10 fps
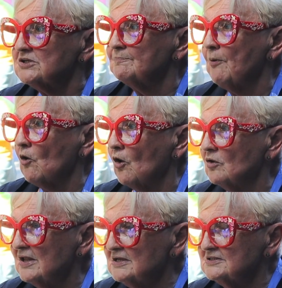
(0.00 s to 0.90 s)
i po
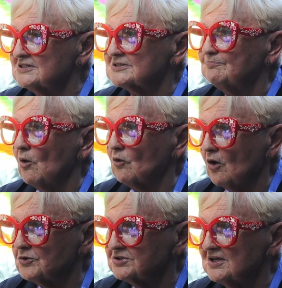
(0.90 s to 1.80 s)
kolei
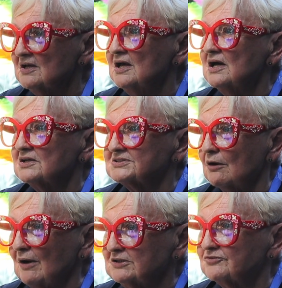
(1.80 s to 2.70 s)
spokojnie
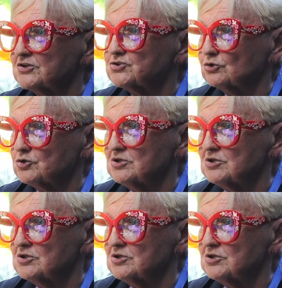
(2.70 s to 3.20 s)
załatwiać to,